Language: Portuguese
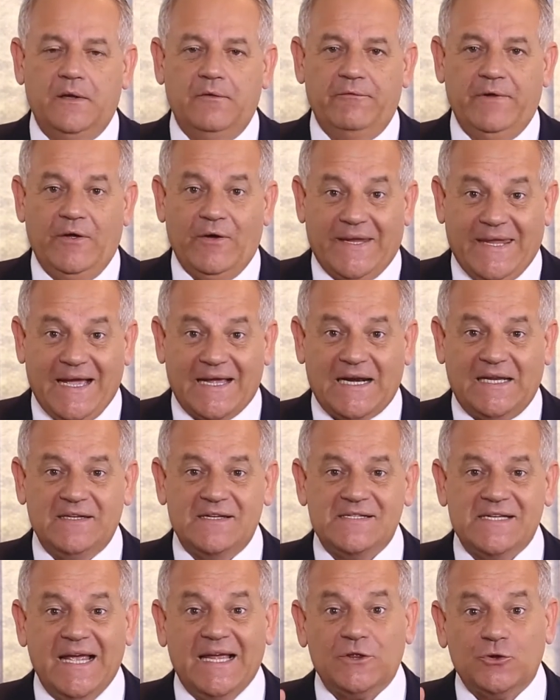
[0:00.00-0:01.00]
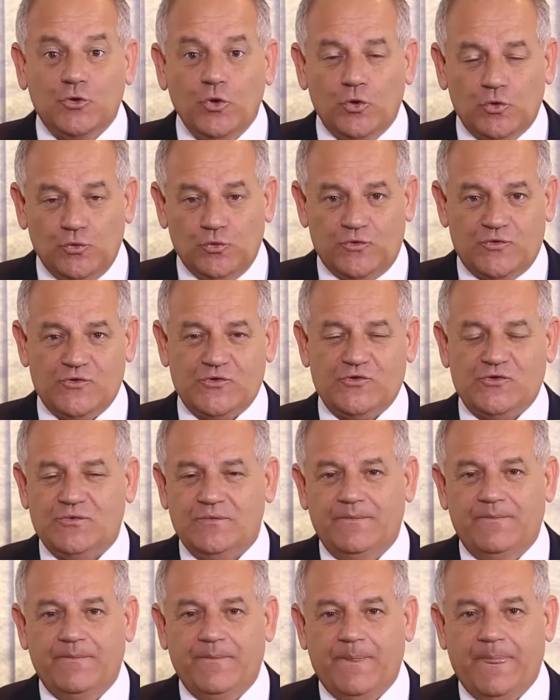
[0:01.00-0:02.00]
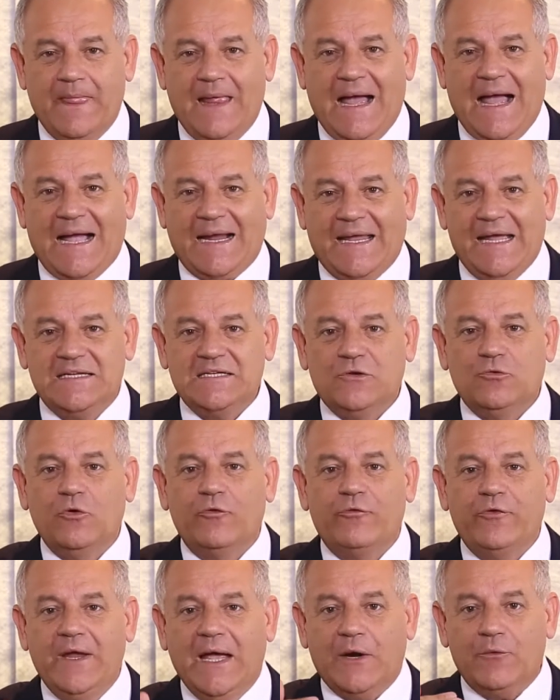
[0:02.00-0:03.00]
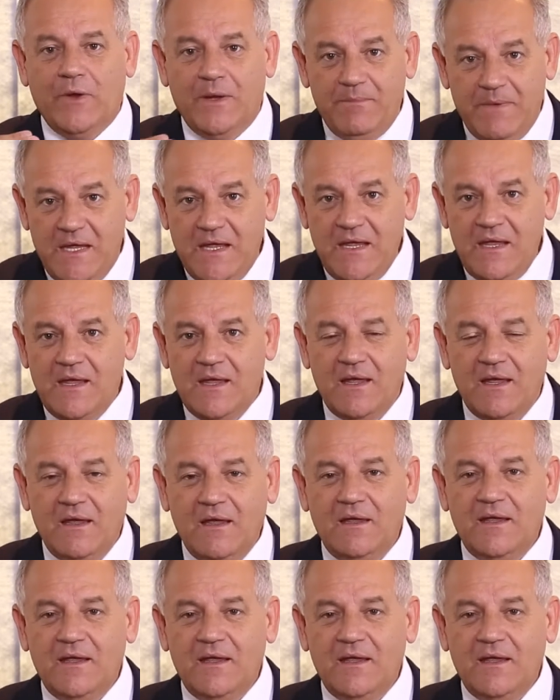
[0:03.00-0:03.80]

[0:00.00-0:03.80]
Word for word: Venho aqui agradecer a todos, aqueles que confiaram em mim